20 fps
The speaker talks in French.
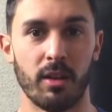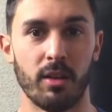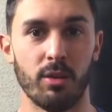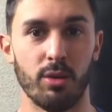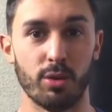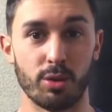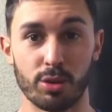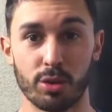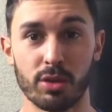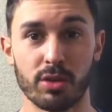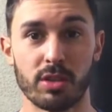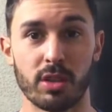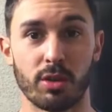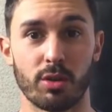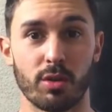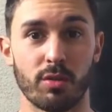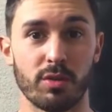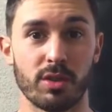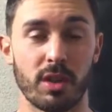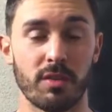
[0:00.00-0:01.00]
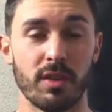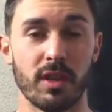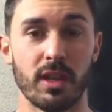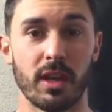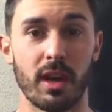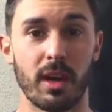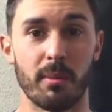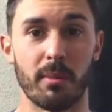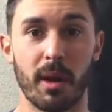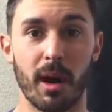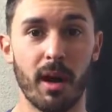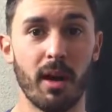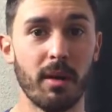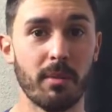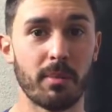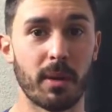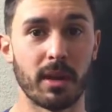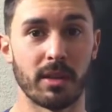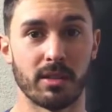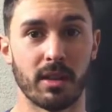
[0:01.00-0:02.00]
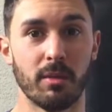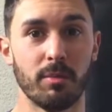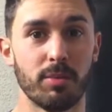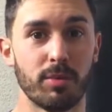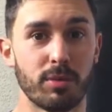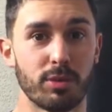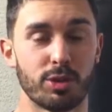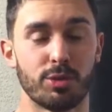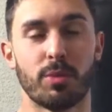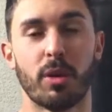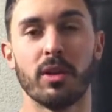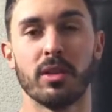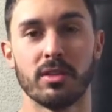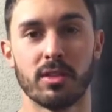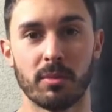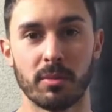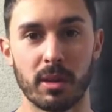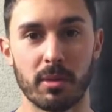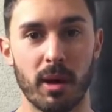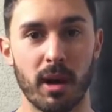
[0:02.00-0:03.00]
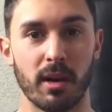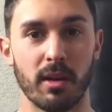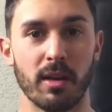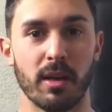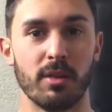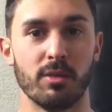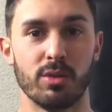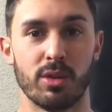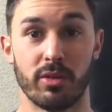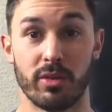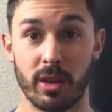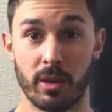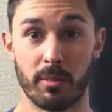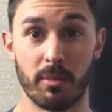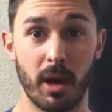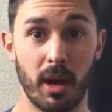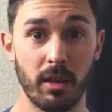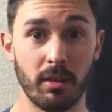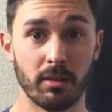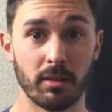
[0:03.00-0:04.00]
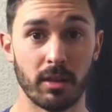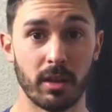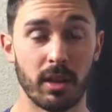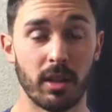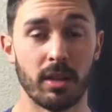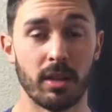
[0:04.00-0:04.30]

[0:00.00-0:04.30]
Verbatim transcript: Le truc, c'est que vous avez un bras, par exemple, je prends l'exemple des bras, vous avez un bras